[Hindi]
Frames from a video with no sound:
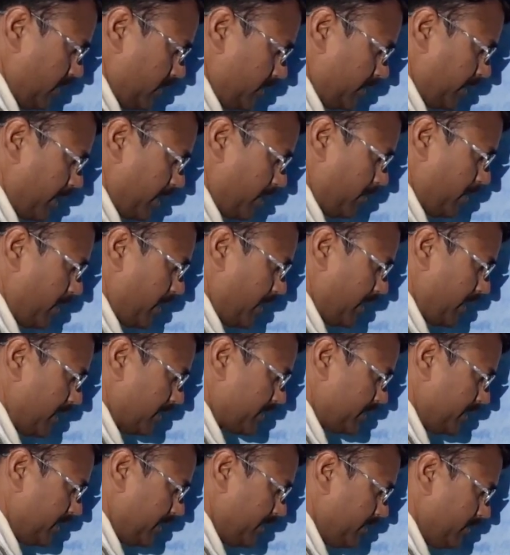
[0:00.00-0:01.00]
दरबारा
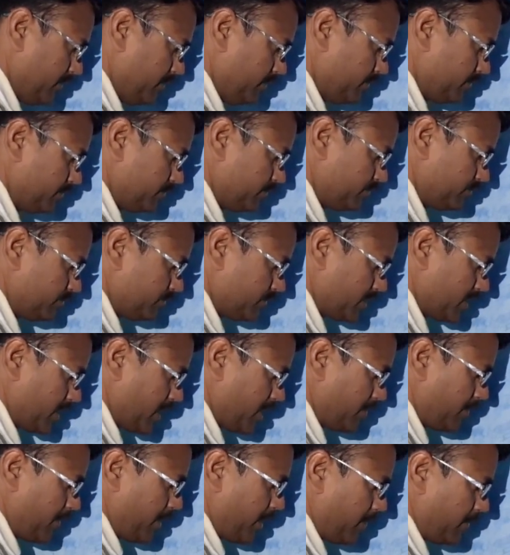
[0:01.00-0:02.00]
सिंह
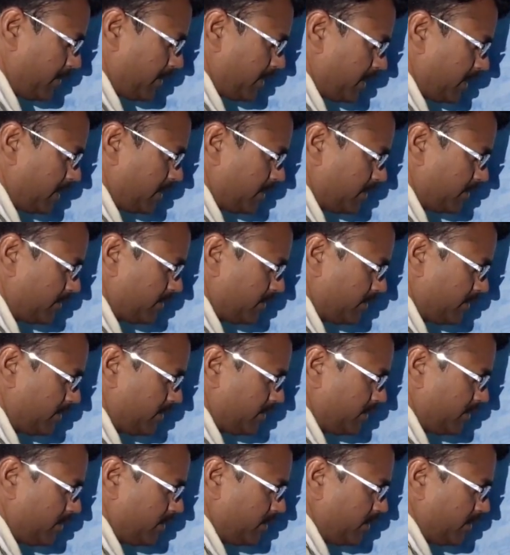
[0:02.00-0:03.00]
का मामला
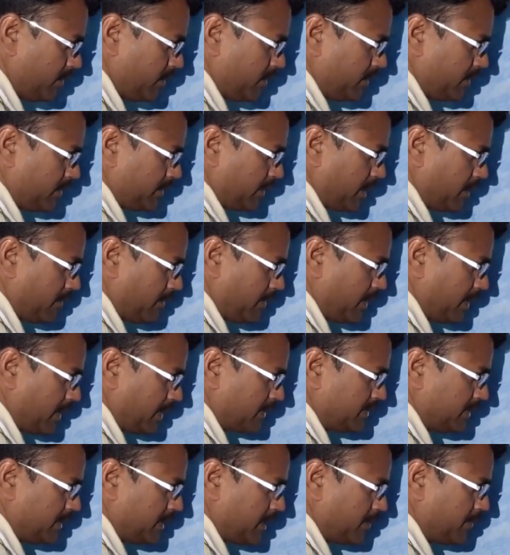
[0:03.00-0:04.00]
दरबारा
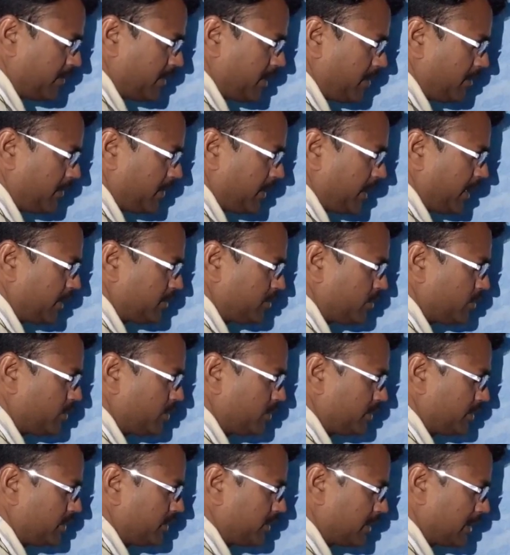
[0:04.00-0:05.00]
सिंह का मामला जो
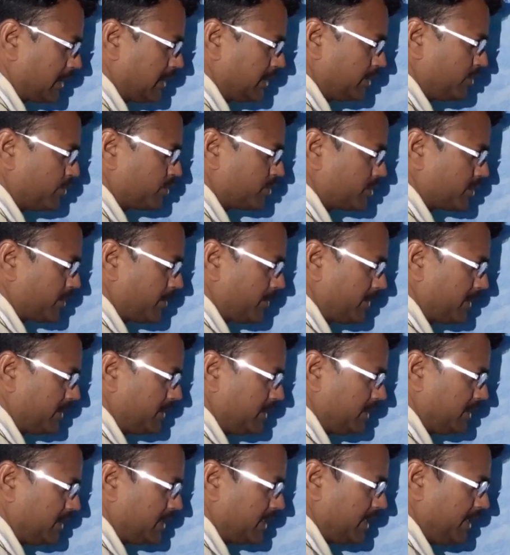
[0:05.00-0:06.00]
गलतियों से
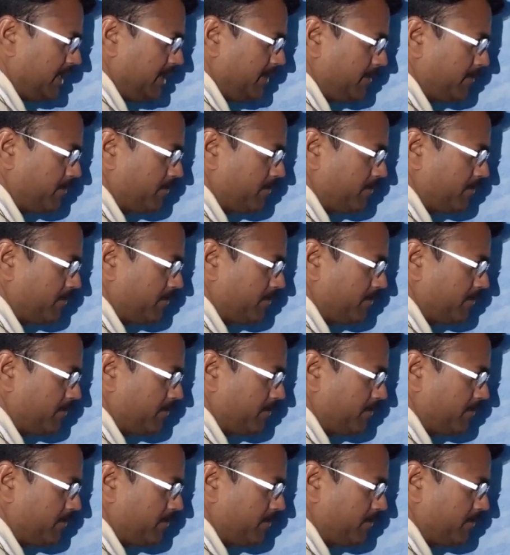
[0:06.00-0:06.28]
संबंधित है